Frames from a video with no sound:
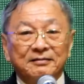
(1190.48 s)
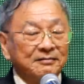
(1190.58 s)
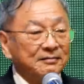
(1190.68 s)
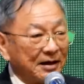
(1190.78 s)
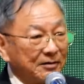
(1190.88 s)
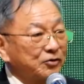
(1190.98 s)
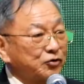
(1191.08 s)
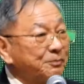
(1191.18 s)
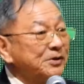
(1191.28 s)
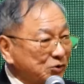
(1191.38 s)
นั้นเราต้อง
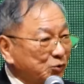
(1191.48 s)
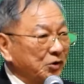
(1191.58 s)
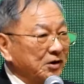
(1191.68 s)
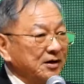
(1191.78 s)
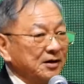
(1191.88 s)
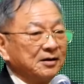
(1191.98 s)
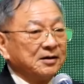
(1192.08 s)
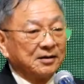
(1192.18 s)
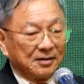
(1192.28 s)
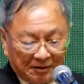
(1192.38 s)
พิสูจน์
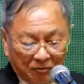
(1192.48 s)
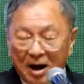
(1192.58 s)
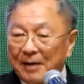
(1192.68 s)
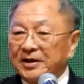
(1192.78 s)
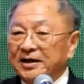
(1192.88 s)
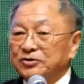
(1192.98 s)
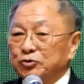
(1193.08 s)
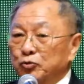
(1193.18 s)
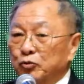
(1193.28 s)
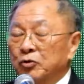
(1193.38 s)
ว่าพระเยซู
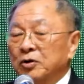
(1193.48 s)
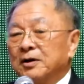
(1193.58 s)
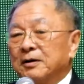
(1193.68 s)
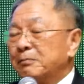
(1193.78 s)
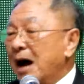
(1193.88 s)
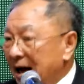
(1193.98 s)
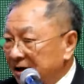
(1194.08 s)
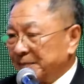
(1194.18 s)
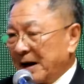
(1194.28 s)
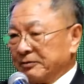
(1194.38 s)
บ้าหรือ
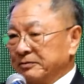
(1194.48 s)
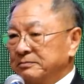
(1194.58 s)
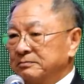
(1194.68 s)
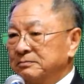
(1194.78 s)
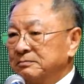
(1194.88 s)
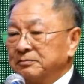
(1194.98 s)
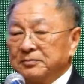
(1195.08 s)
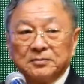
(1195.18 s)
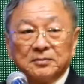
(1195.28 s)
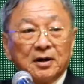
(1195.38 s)
เปล่า
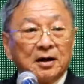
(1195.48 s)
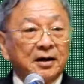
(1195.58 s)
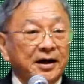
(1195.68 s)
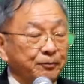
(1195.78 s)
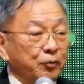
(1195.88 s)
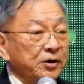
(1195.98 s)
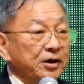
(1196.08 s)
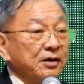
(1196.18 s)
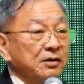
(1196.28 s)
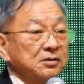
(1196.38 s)
เหตุผลที่ห
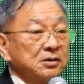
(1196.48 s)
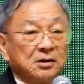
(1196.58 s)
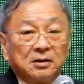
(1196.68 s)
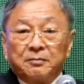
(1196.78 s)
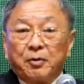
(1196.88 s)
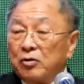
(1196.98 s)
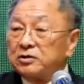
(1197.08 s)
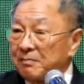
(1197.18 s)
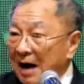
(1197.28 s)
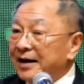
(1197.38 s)
นึ่งพระองค์จะ
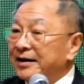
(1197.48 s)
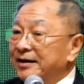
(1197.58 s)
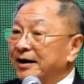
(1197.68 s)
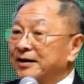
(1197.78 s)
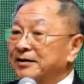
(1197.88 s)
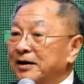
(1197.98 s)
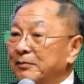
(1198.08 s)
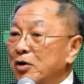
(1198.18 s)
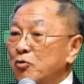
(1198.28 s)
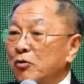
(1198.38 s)
บ้าได้ยังไงในเมื่
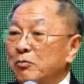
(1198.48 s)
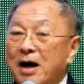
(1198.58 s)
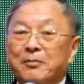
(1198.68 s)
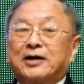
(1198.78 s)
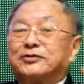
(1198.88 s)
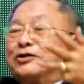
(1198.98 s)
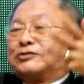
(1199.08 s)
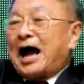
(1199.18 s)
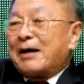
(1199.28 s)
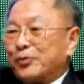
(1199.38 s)
อคนมากมายติด
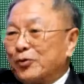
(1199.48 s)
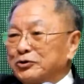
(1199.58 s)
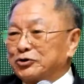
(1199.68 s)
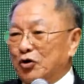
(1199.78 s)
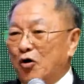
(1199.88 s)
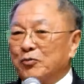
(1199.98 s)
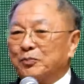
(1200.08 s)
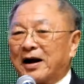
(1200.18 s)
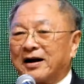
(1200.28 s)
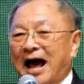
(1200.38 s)
ตามพระองค์สองพั
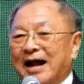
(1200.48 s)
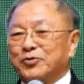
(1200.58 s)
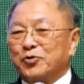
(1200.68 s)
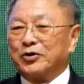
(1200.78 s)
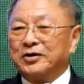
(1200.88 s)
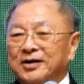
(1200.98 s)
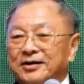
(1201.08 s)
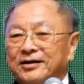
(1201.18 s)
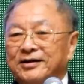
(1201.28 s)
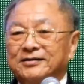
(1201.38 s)
นล้านคน
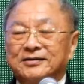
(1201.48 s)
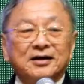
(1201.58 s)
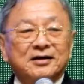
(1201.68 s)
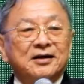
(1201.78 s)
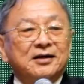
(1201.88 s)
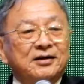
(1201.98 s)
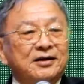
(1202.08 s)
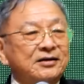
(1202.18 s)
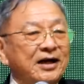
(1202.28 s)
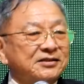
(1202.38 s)
หนึ่งหนึ่ง
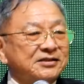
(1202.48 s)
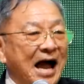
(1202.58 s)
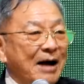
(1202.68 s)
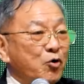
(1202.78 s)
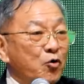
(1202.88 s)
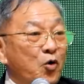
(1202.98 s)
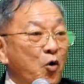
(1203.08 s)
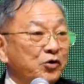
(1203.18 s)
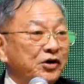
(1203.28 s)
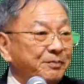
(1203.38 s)
ในสามของโลก
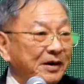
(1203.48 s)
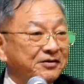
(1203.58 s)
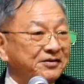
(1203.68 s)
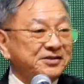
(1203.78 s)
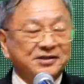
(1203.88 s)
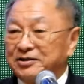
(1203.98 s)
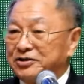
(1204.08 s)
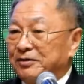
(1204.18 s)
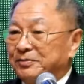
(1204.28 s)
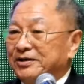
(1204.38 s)
นี้เป็นคริสเตียนเชื่
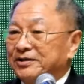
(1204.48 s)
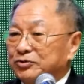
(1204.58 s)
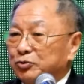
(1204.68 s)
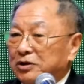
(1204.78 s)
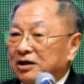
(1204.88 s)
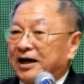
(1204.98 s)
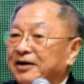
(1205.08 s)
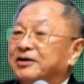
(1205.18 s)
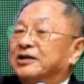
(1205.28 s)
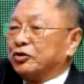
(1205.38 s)
อพระเยซู ตั้งแต่อ
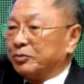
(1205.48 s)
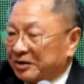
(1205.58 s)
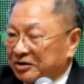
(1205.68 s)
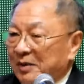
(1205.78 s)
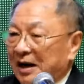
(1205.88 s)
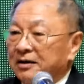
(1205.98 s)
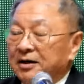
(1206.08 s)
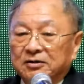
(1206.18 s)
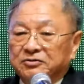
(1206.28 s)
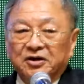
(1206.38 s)
ตถึงปัจจุบัน
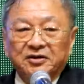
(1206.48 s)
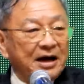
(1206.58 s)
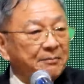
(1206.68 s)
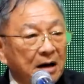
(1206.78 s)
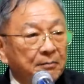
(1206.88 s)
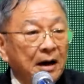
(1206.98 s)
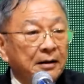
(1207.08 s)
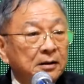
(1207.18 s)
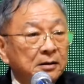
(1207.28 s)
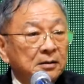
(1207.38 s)
เยอะแยะมากมาย
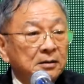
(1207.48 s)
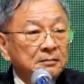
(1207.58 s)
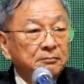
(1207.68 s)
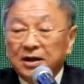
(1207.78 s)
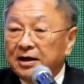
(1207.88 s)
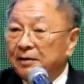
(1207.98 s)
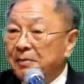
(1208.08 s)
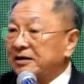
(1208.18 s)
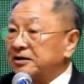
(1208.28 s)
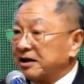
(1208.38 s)
มีใครบ้าง
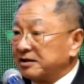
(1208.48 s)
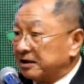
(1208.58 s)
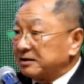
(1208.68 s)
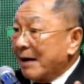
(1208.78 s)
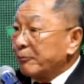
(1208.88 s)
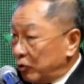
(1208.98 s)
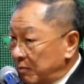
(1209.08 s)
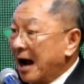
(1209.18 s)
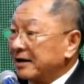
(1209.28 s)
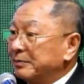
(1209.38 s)
ที่จะติดตามคนบ้า
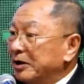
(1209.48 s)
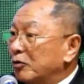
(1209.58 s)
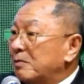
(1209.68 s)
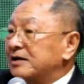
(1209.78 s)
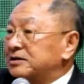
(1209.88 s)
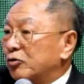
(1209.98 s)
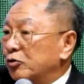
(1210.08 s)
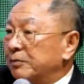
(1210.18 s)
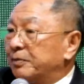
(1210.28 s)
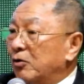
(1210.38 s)
ถ้ามีคนบ้าสักคนใน
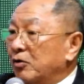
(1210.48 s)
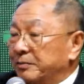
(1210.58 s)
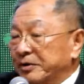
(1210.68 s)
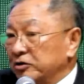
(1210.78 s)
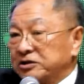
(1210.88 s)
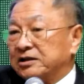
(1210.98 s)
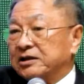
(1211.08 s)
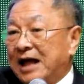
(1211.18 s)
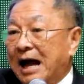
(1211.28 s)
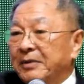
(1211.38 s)
พิโลกนี้พี่น้องจะติด
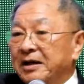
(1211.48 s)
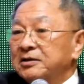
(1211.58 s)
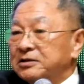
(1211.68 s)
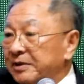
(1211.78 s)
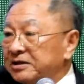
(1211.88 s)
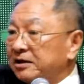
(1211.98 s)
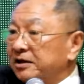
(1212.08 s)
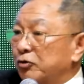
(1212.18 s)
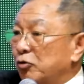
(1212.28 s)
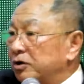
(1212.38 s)
ตามไหมจะมีสักกี่
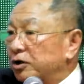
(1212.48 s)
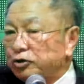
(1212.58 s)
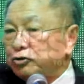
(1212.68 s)
คนเดินตาม